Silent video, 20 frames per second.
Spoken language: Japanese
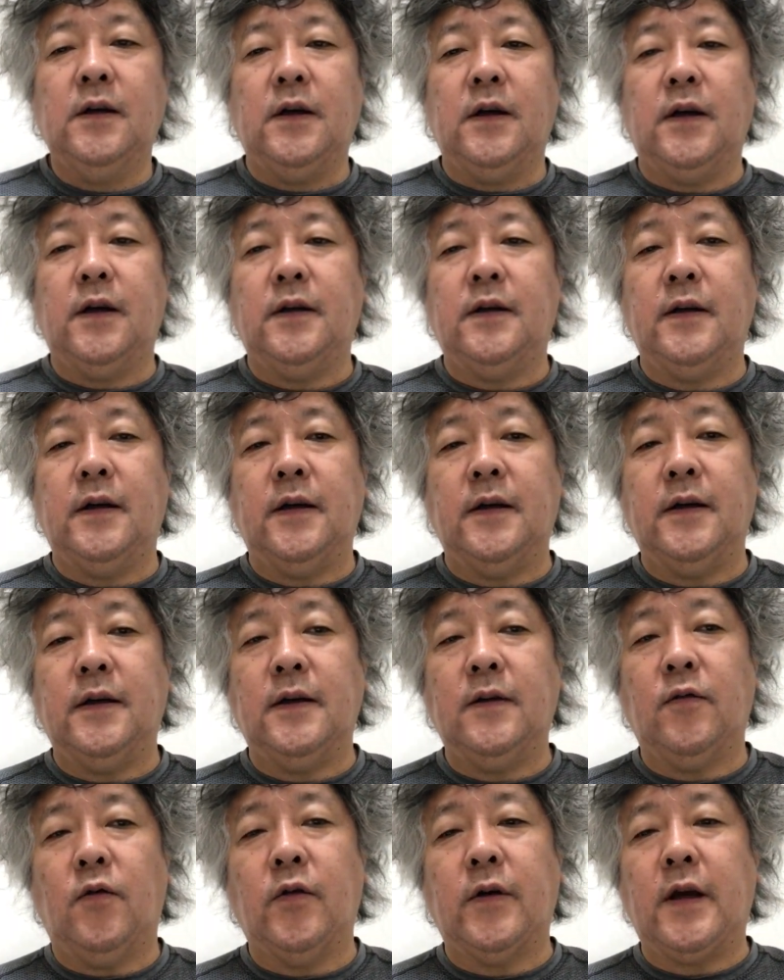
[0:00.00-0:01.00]

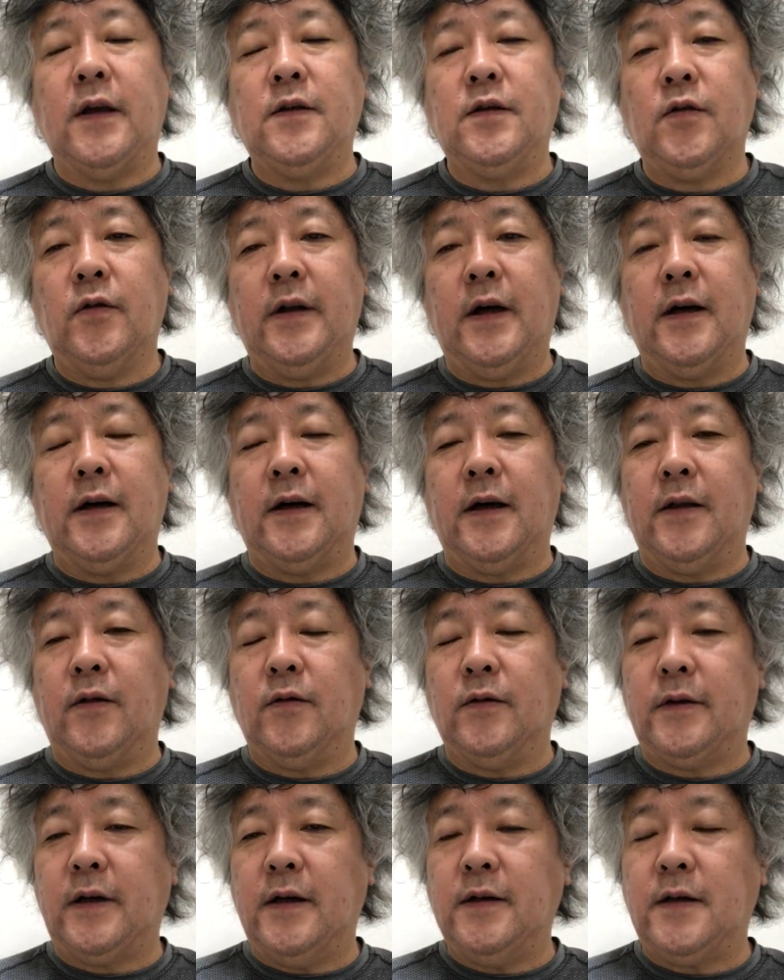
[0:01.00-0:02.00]
で保健所なんか
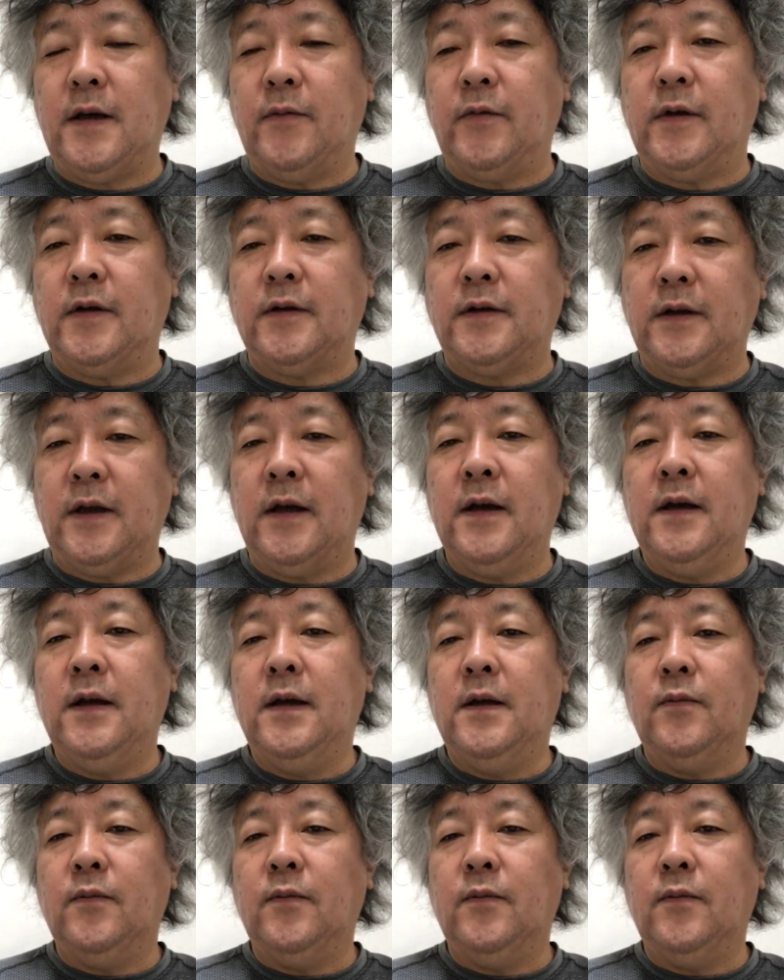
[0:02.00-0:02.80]
の体制もですね、